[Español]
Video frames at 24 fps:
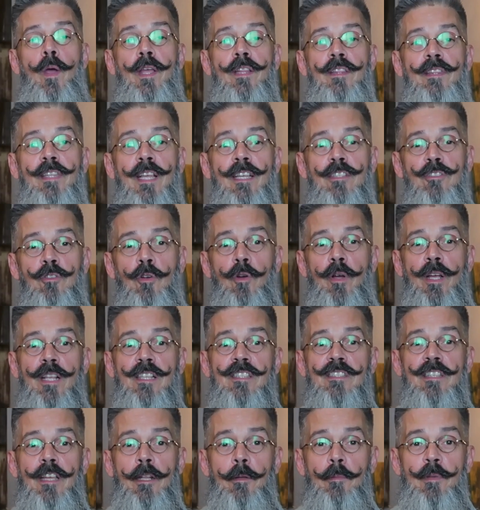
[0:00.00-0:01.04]
cuentas con
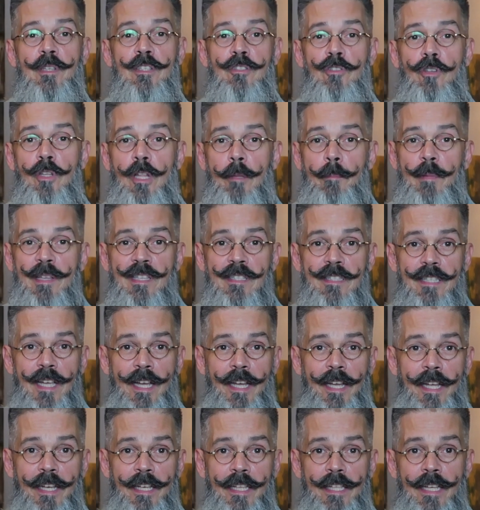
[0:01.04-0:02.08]
el servicio de
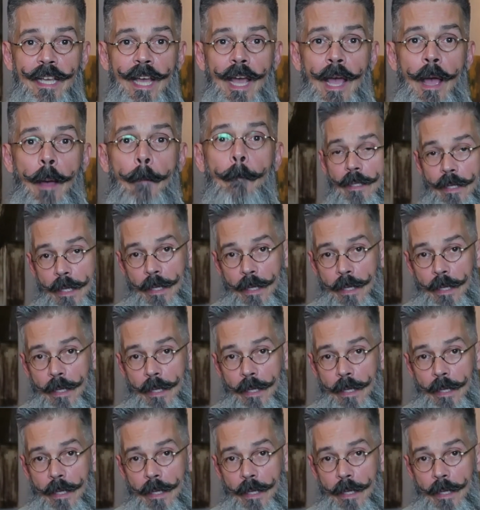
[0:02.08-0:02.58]
mensajería,